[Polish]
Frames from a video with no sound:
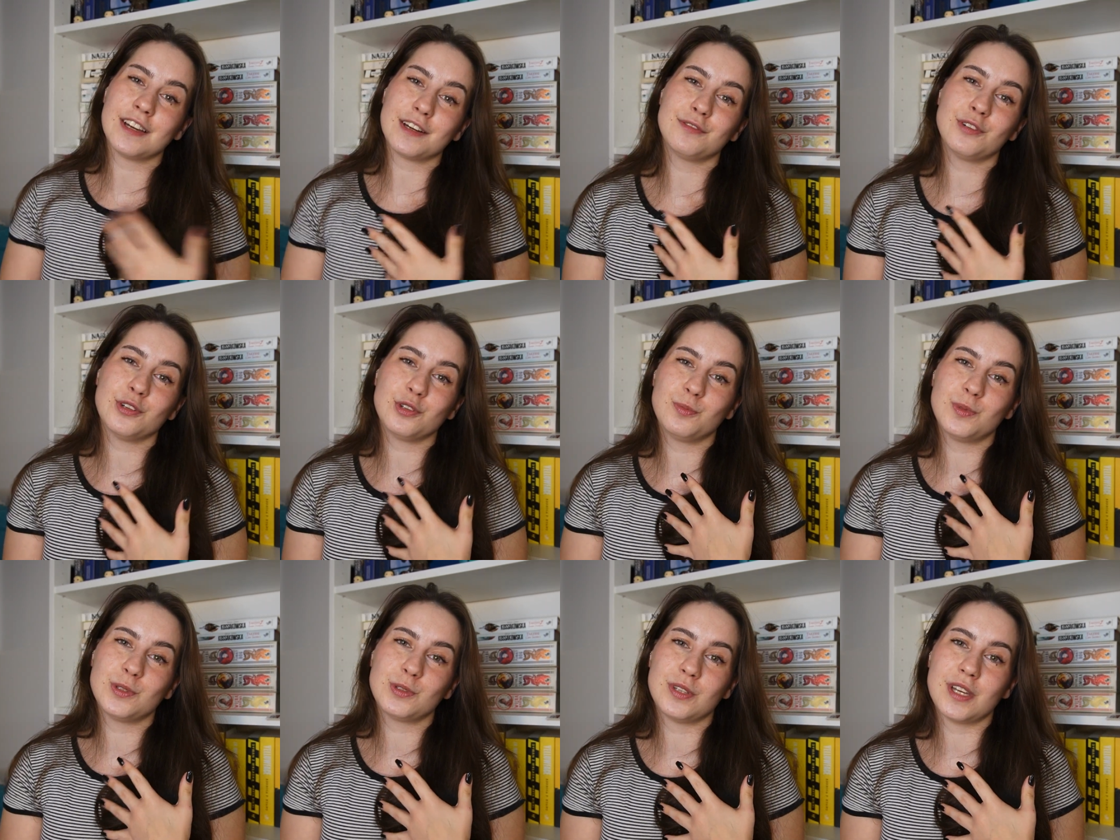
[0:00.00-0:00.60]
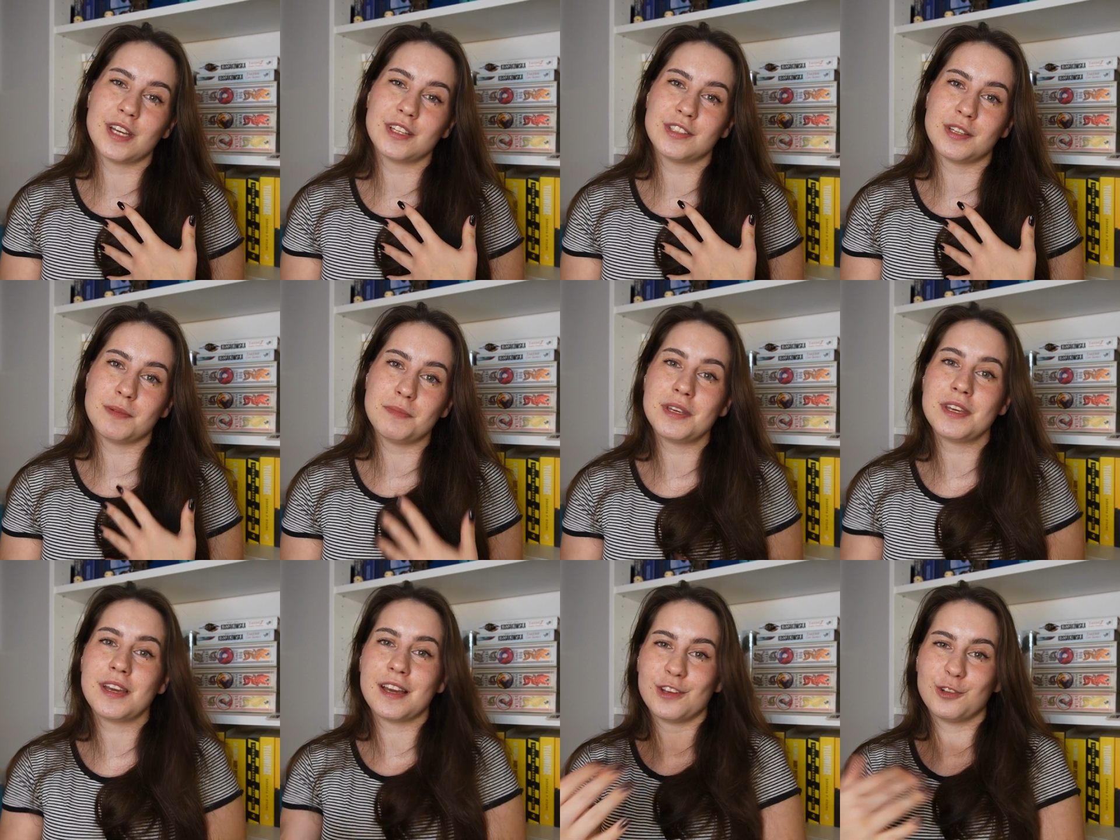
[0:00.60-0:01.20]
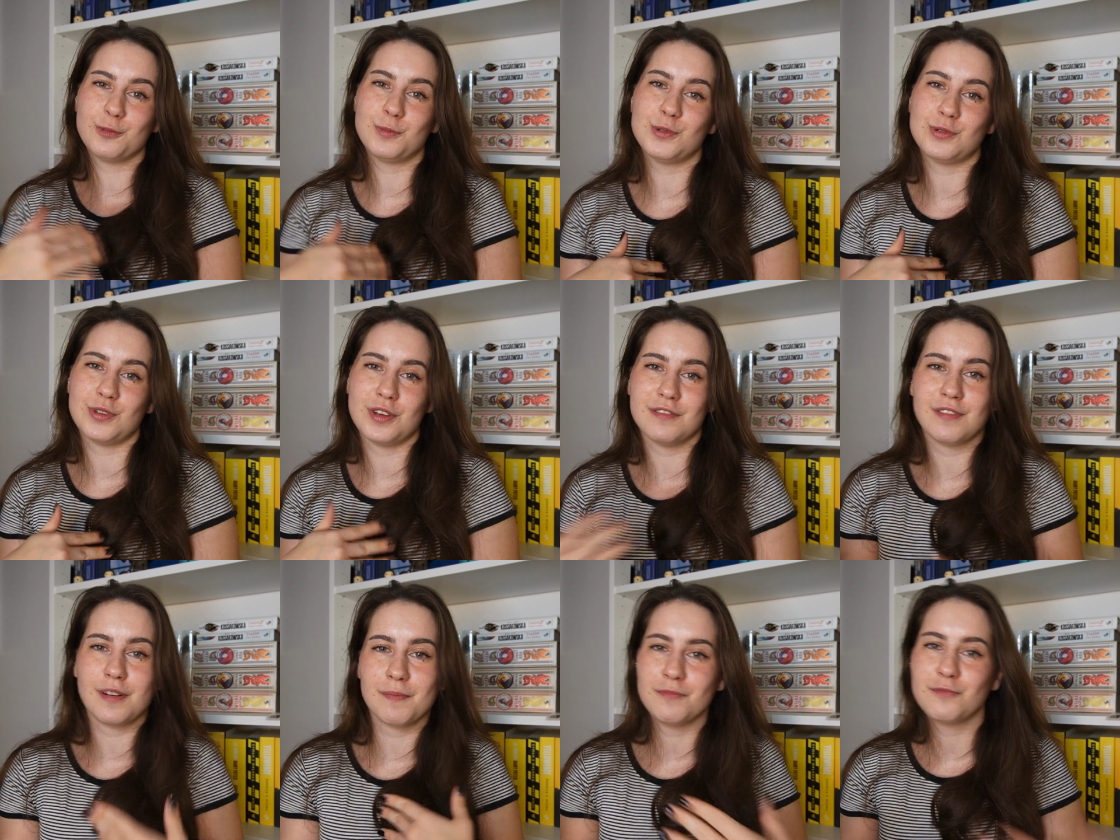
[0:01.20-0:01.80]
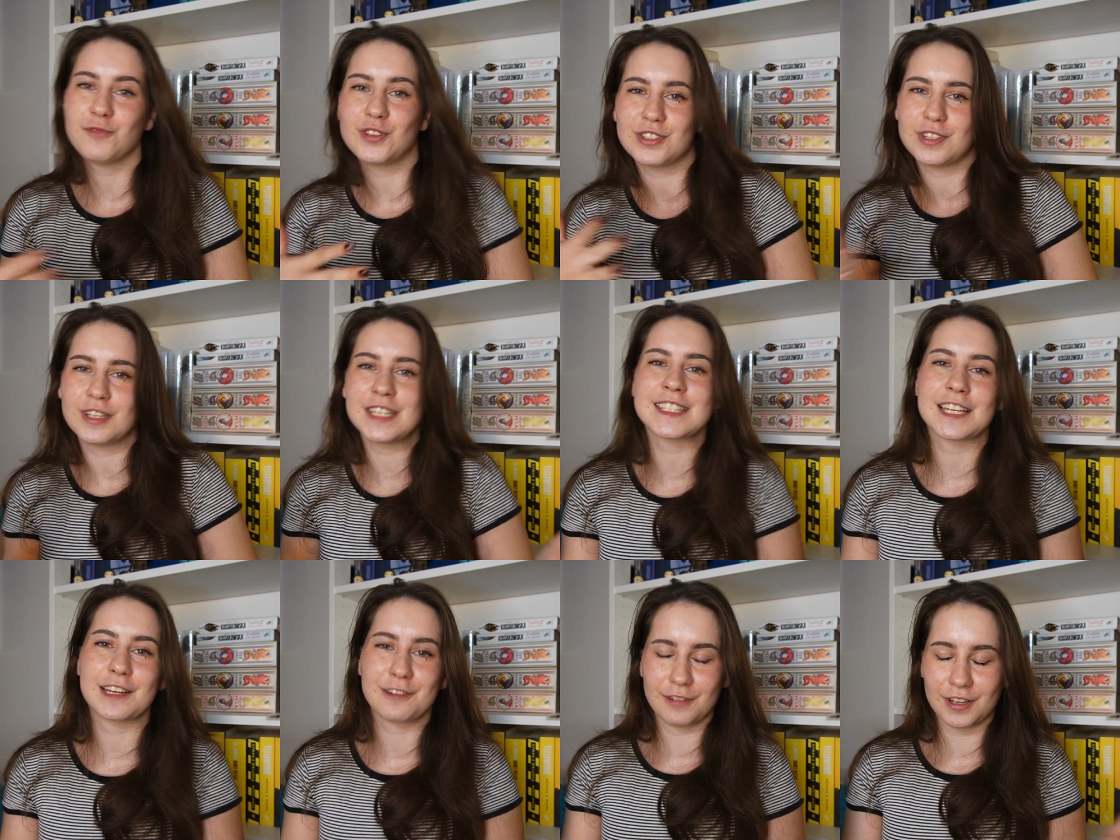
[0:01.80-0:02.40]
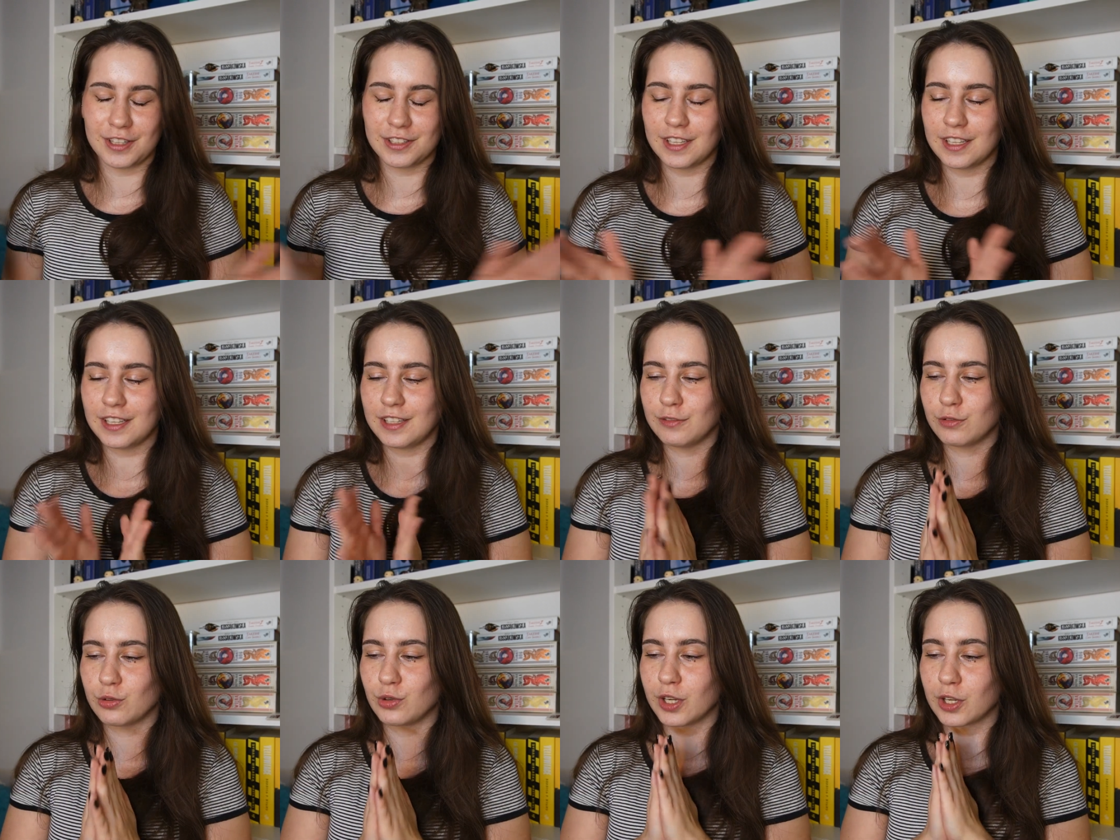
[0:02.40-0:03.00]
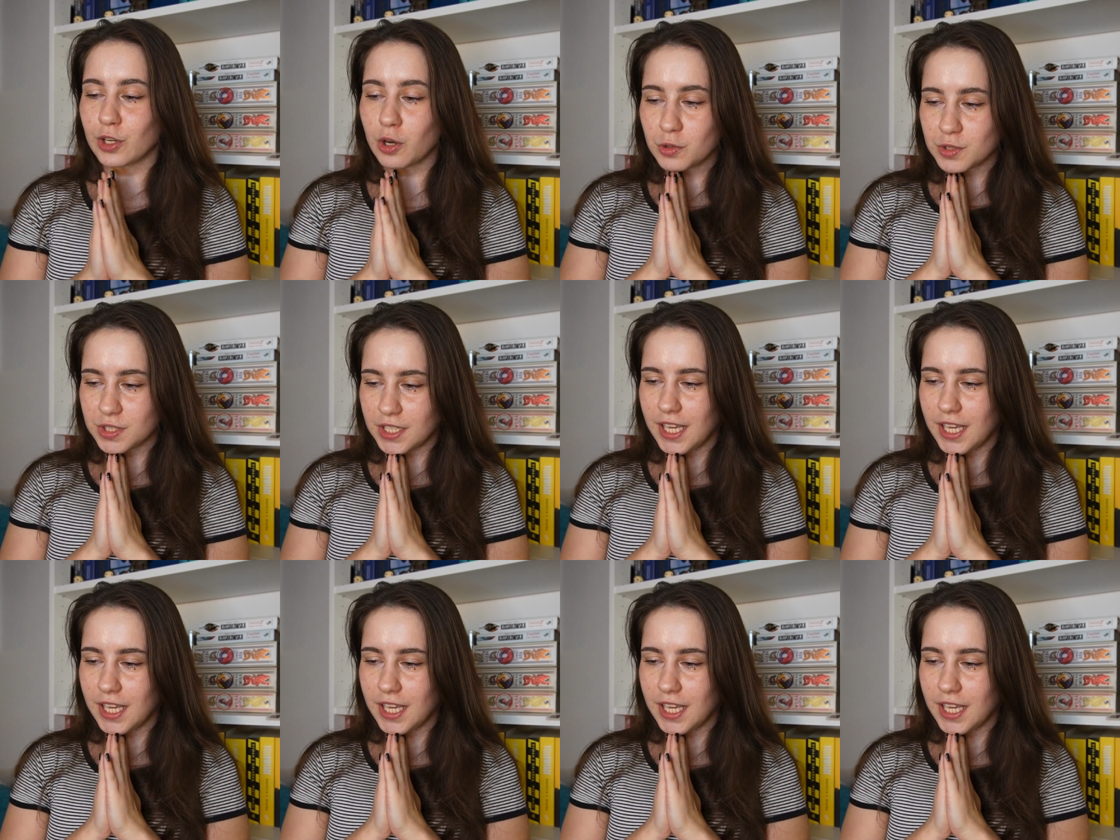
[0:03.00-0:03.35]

Jak wy odpisujecie mi, a ja odpisuję wam, wiecie, jest tak fajnie i w ogóle cozy.